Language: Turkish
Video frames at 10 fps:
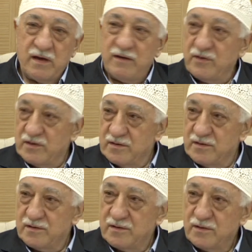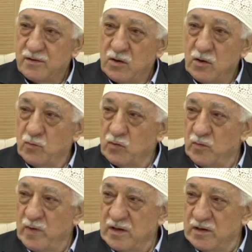Evet.
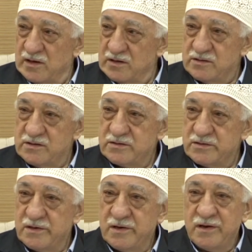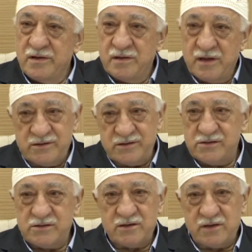Bunu belki hani siz
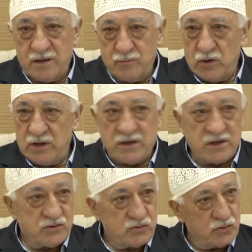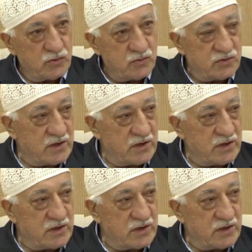dersiniz ki kendi böyle genç, çoğunuz